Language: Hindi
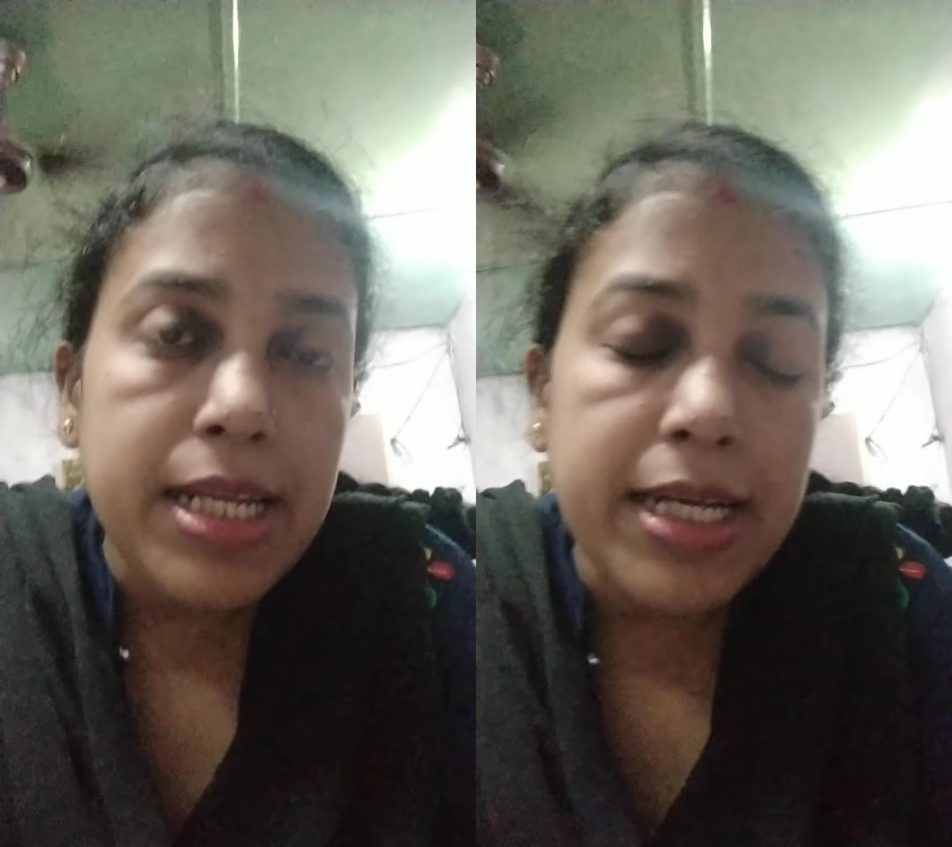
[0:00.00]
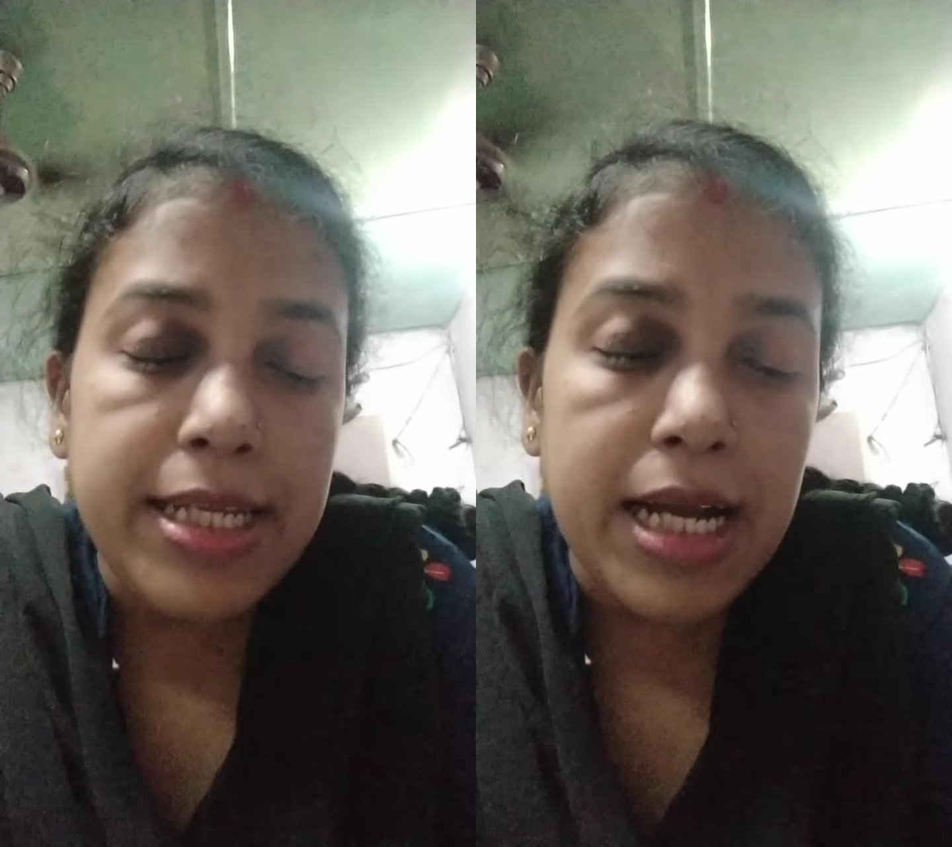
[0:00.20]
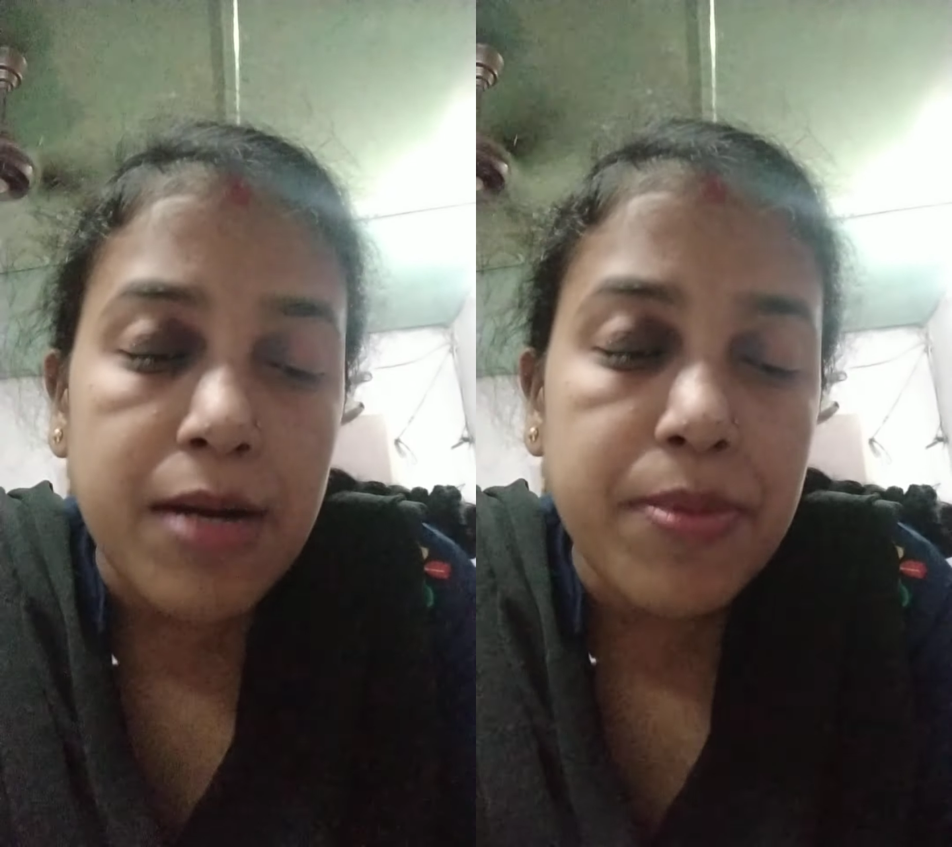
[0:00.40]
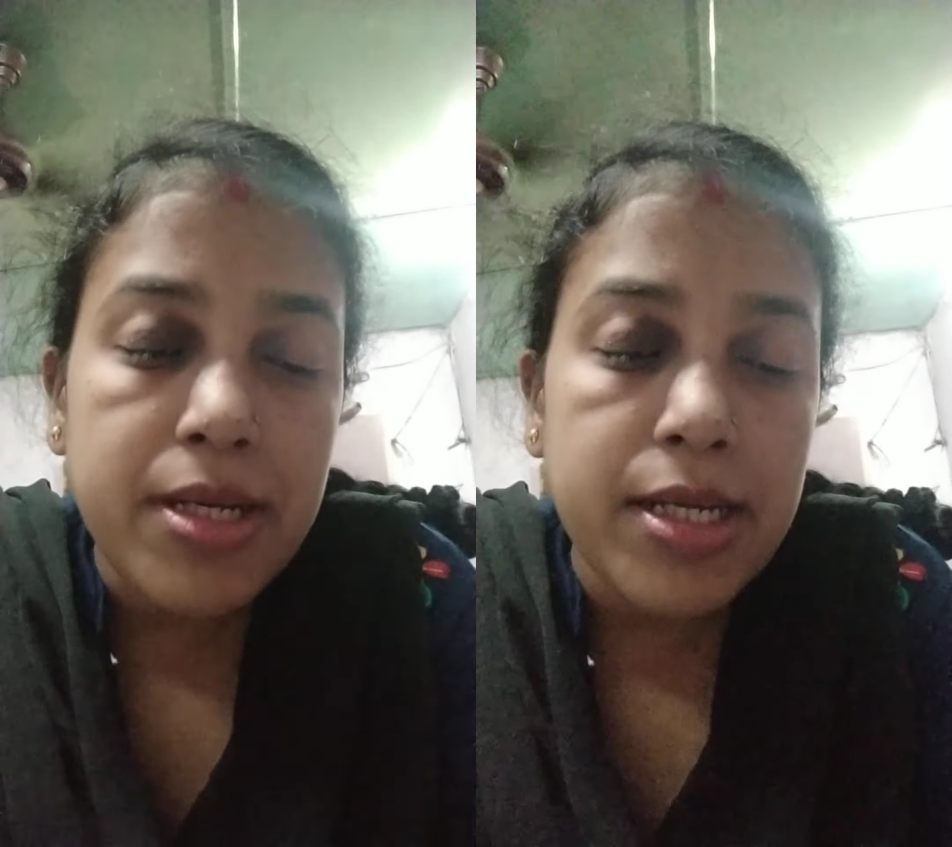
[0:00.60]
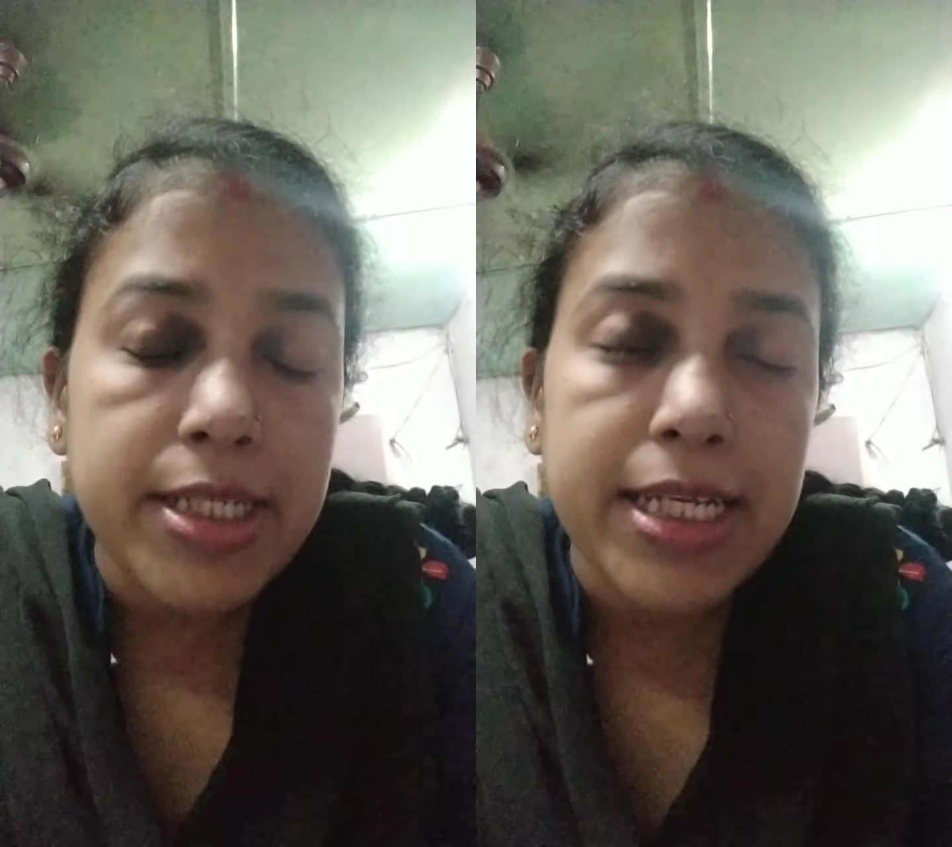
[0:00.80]
लेकिन यहाँ पर
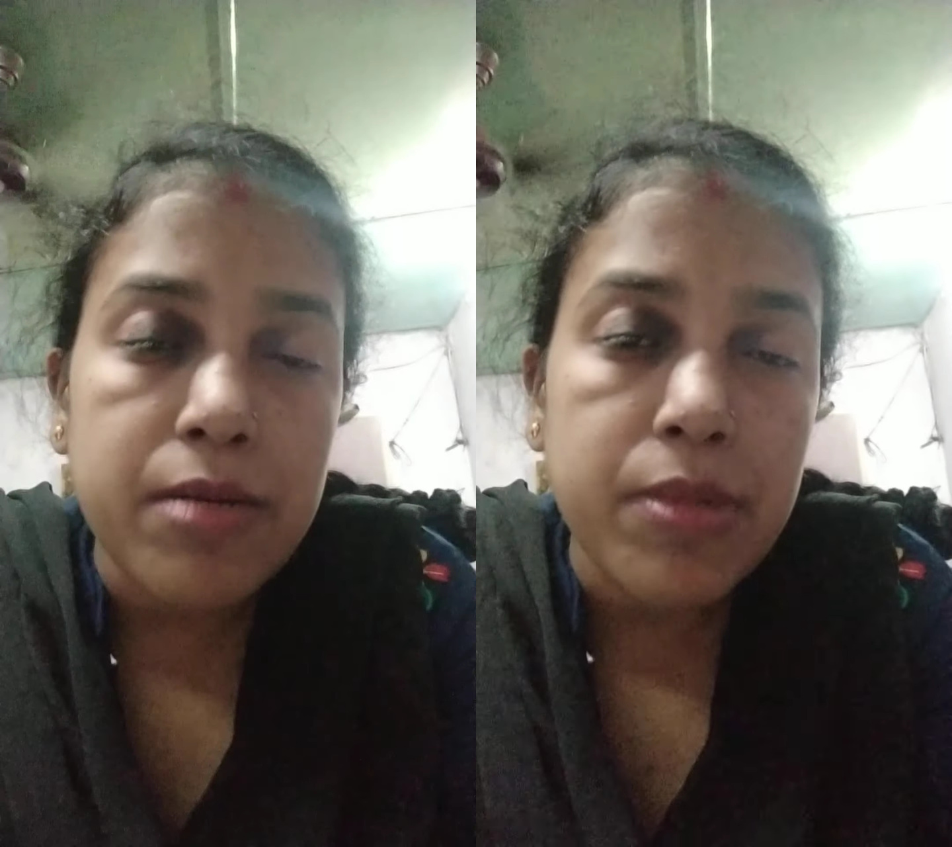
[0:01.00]
डस्ट का